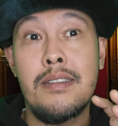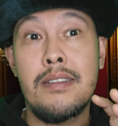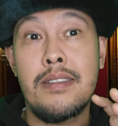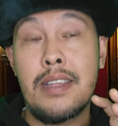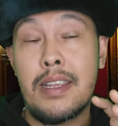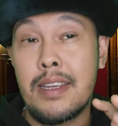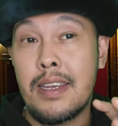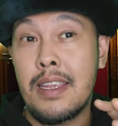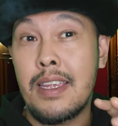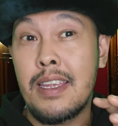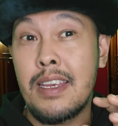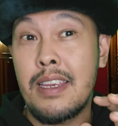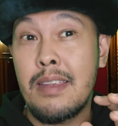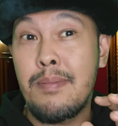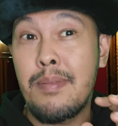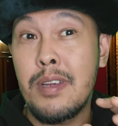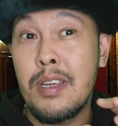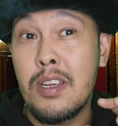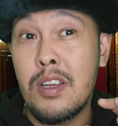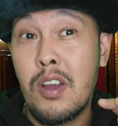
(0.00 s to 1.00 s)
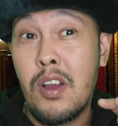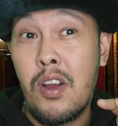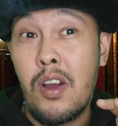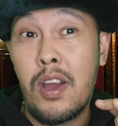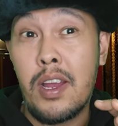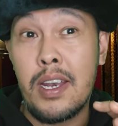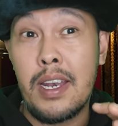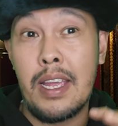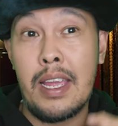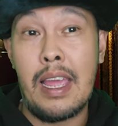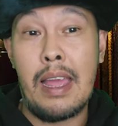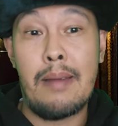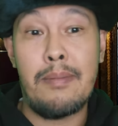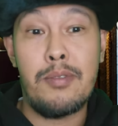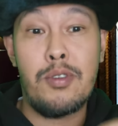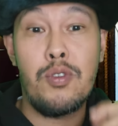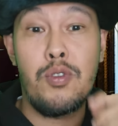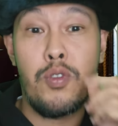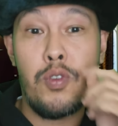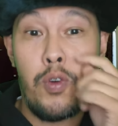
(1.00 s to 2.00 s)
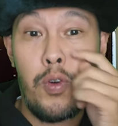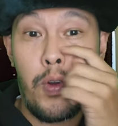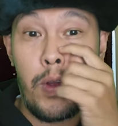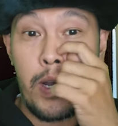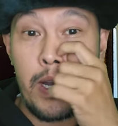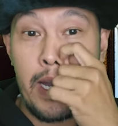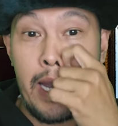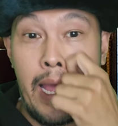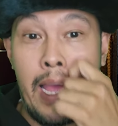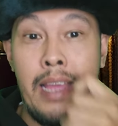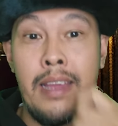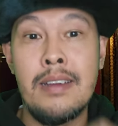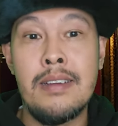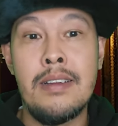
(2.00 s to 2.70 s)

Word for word: สตรีที่เพิ่งคลอดนะครับ ทุกคนนะ